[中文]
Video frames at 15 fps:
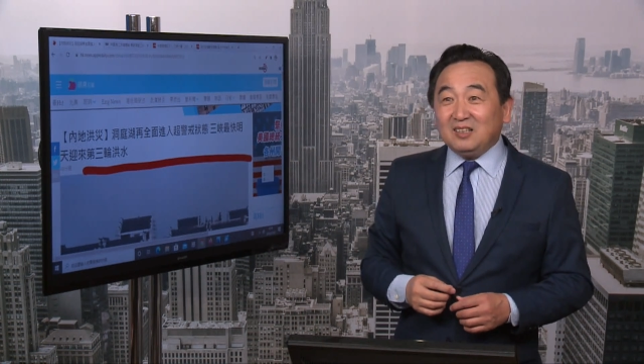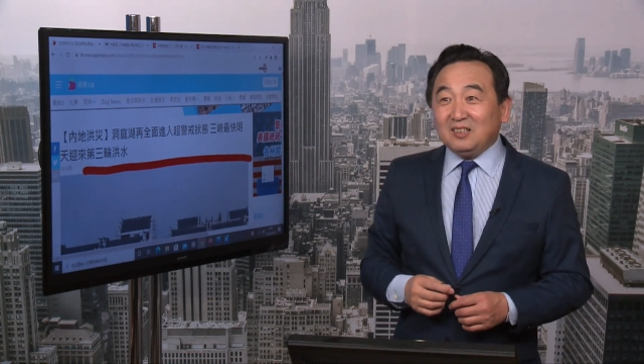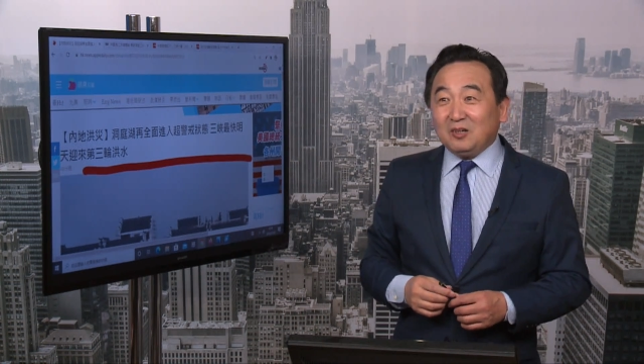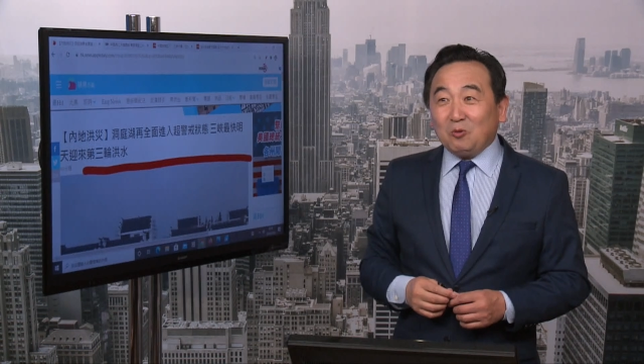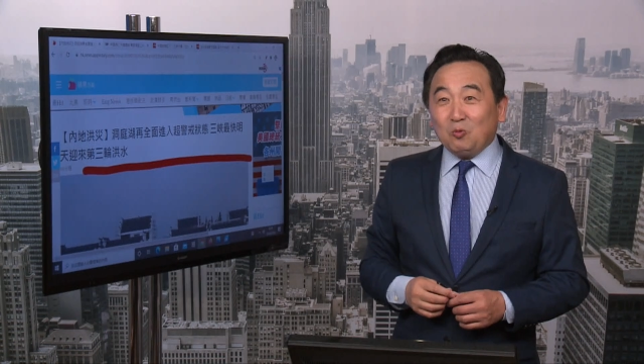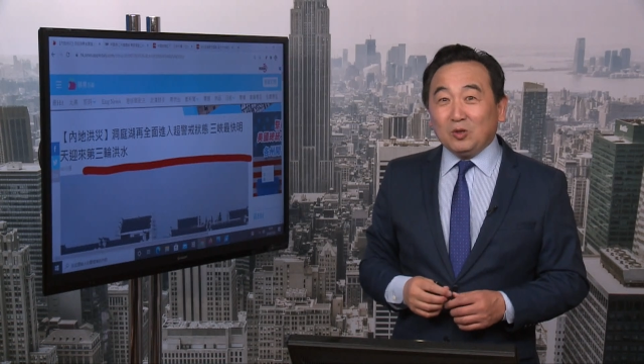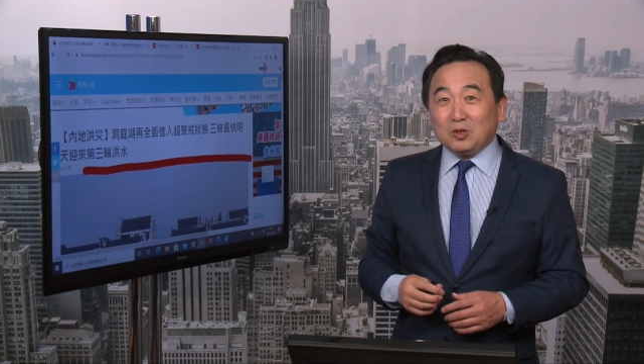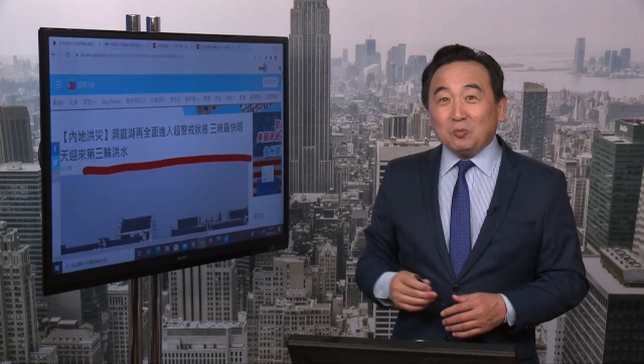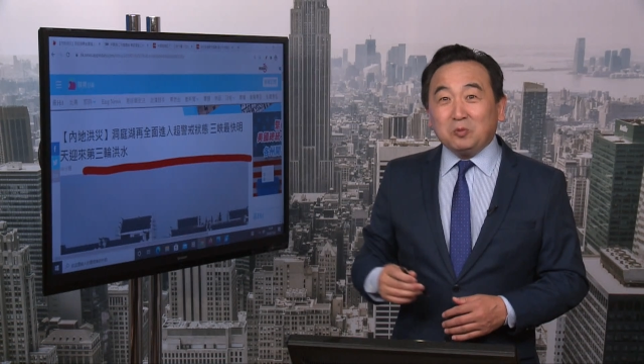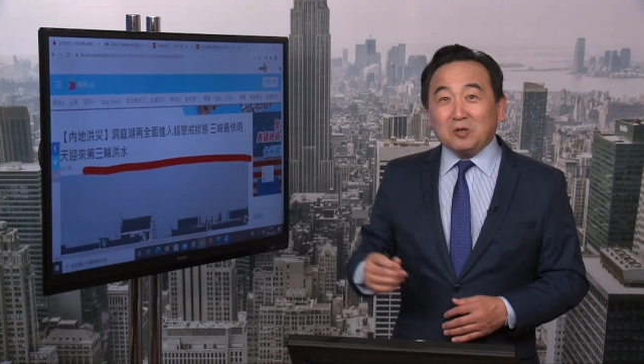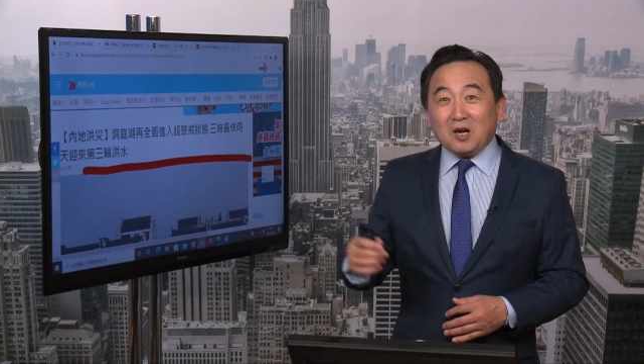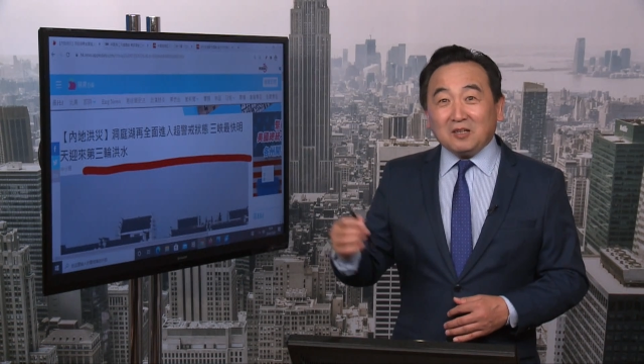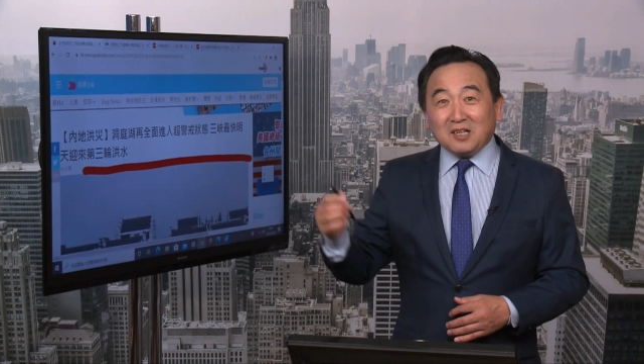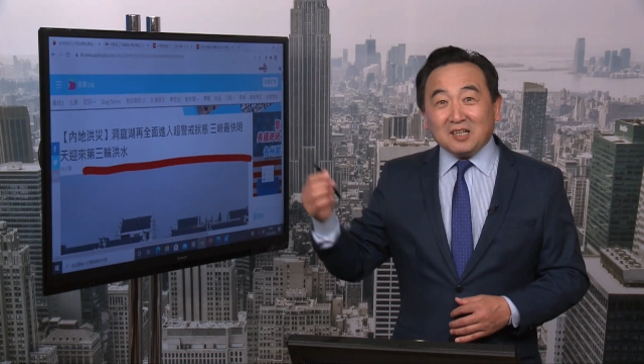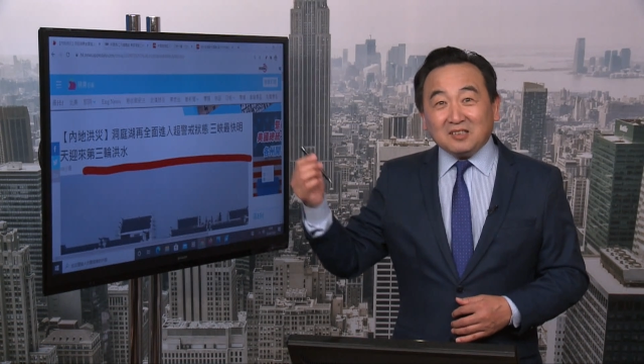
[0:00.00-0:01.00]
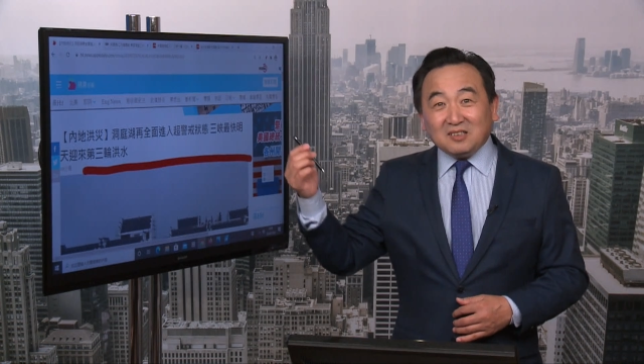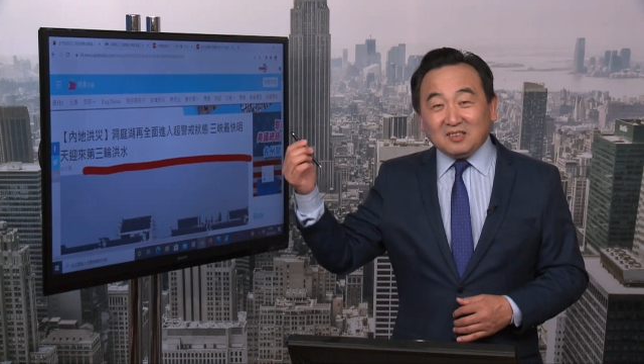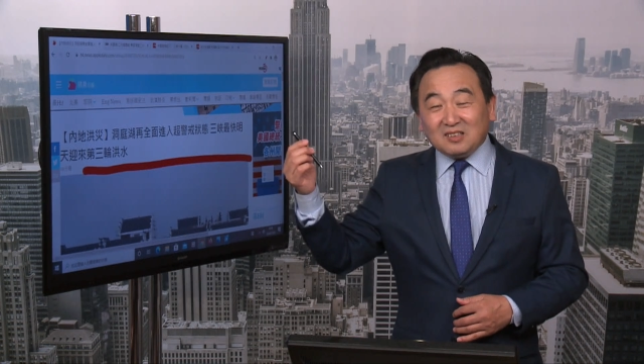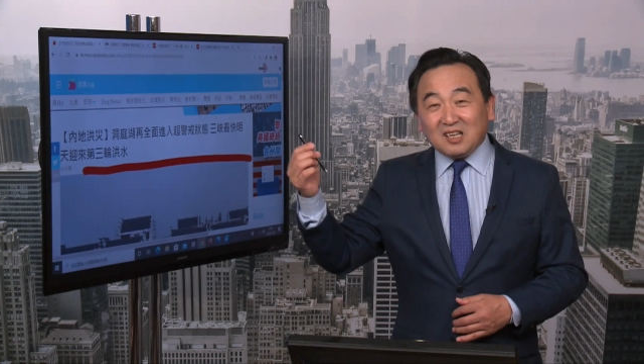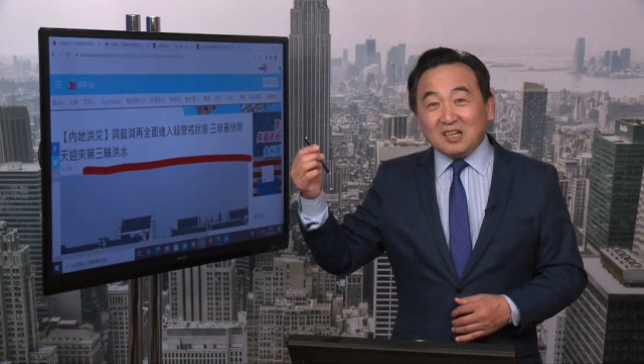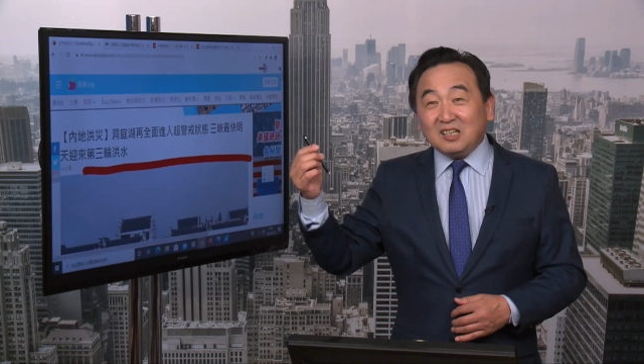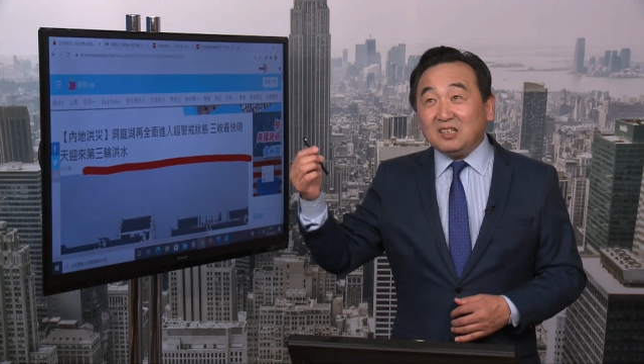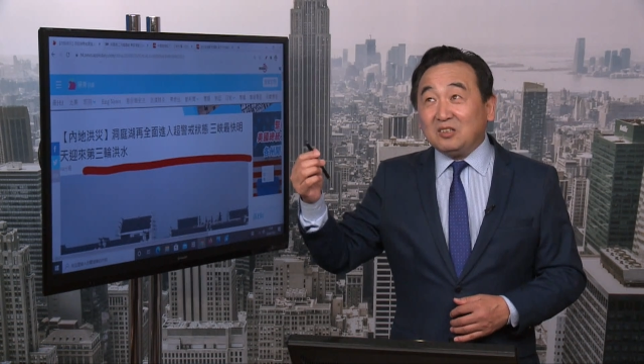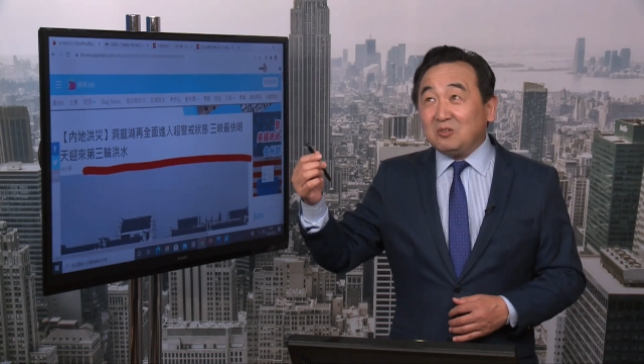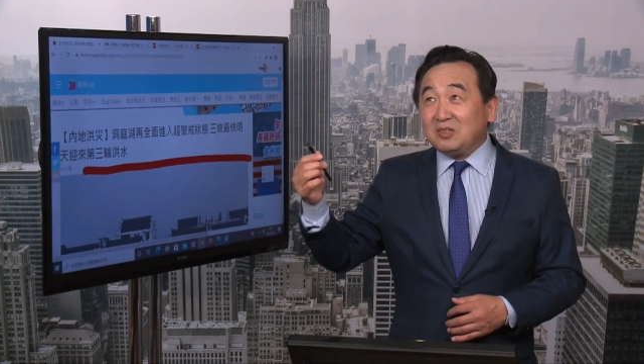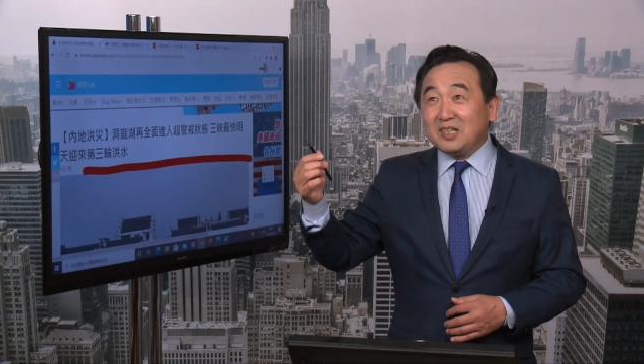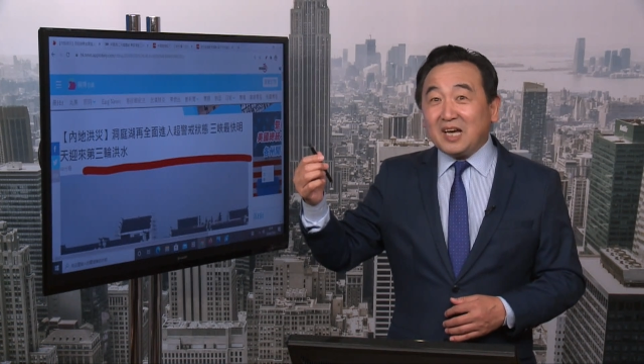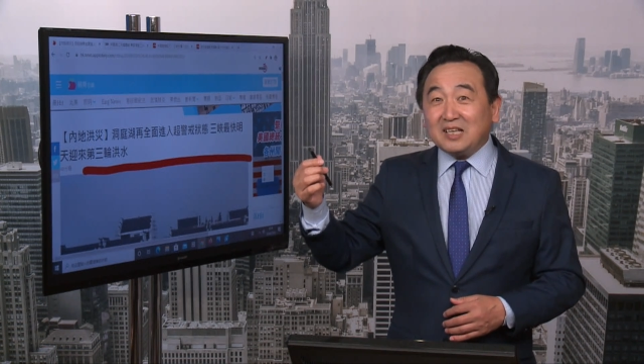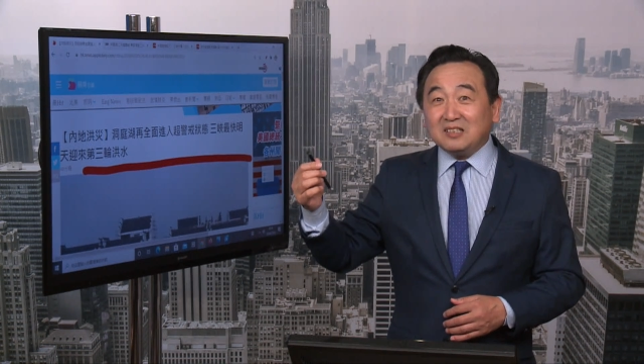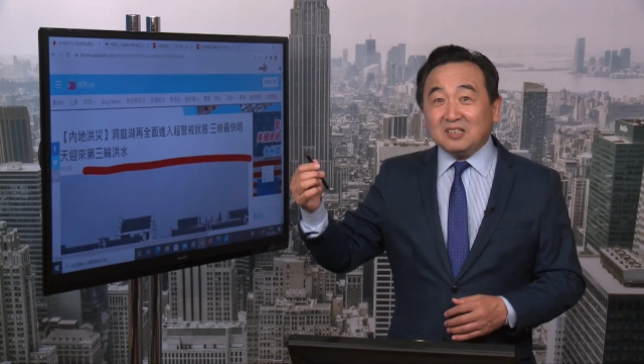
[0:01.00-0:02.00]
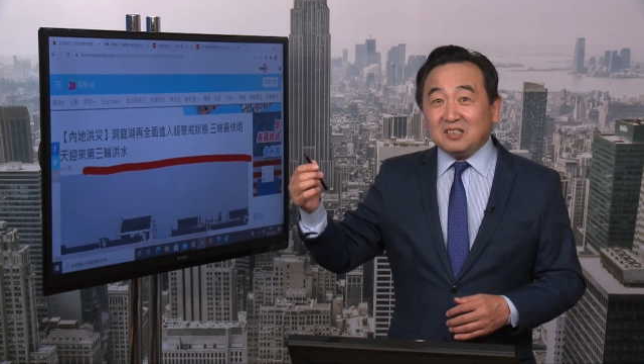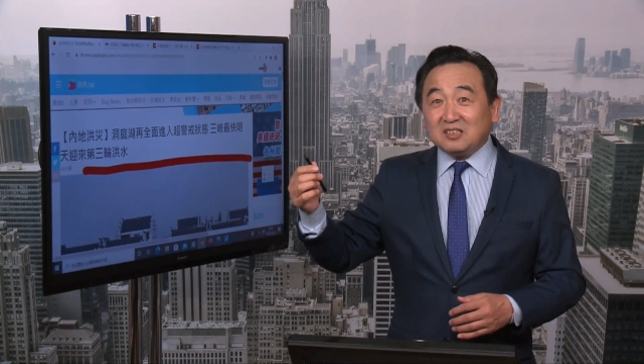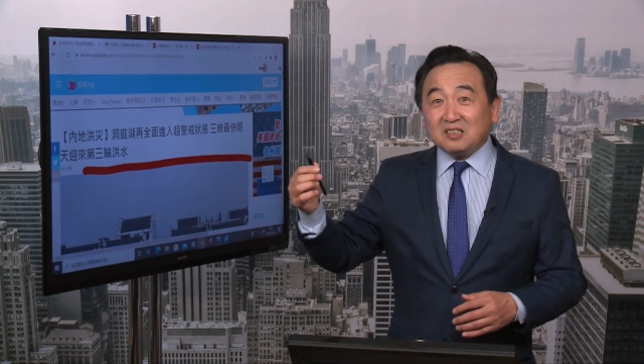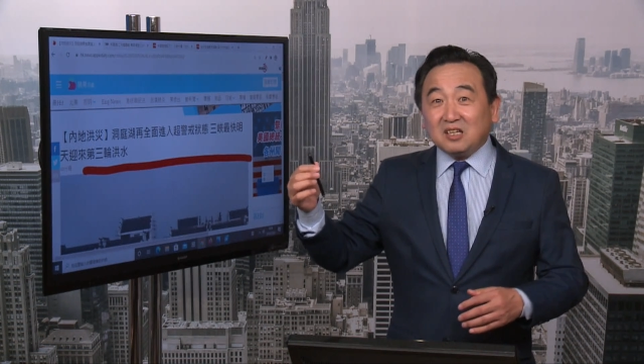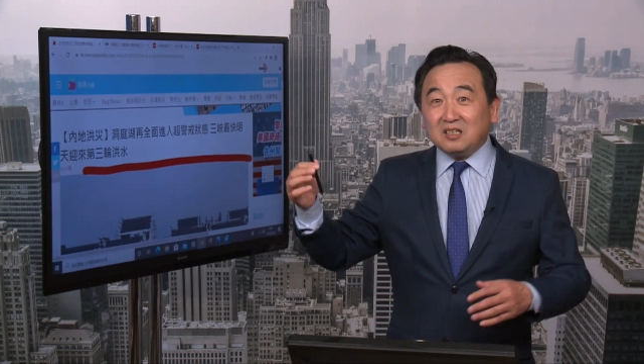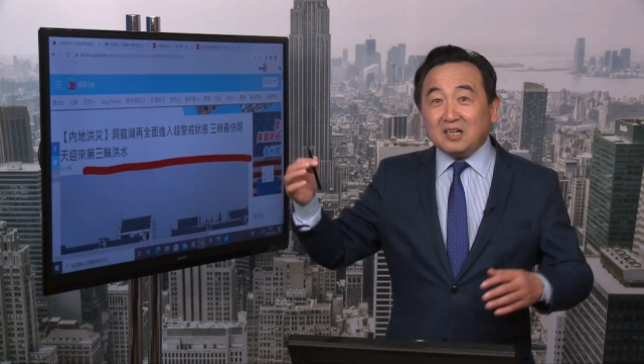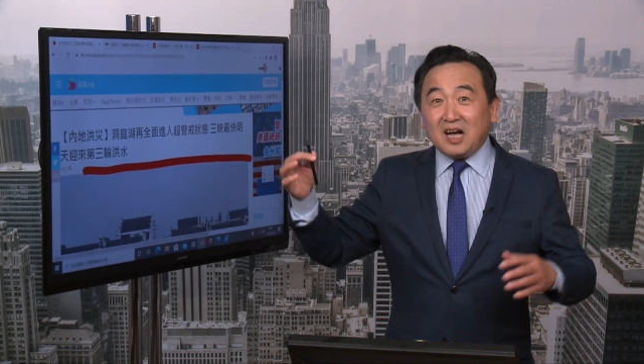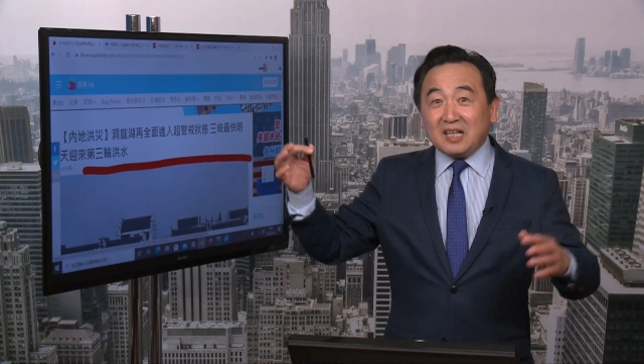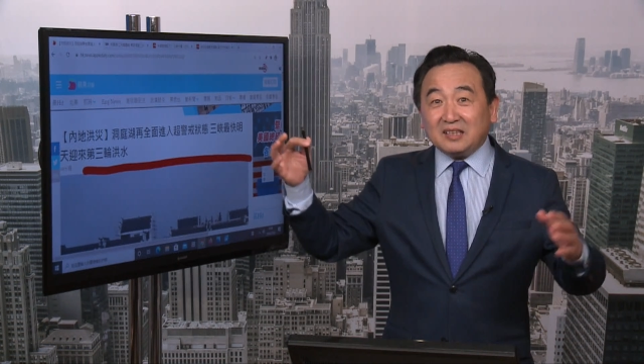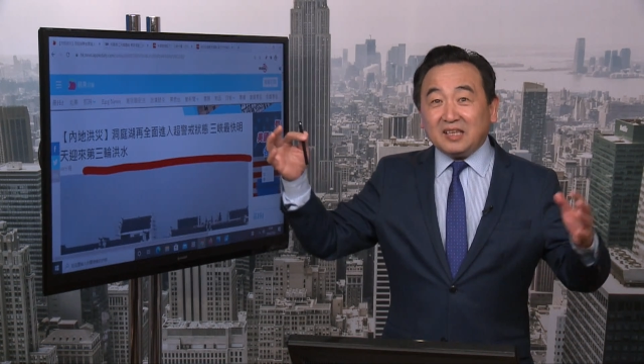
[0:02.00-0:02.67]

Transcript: 那我都不知道它它里头应该那个灯啊、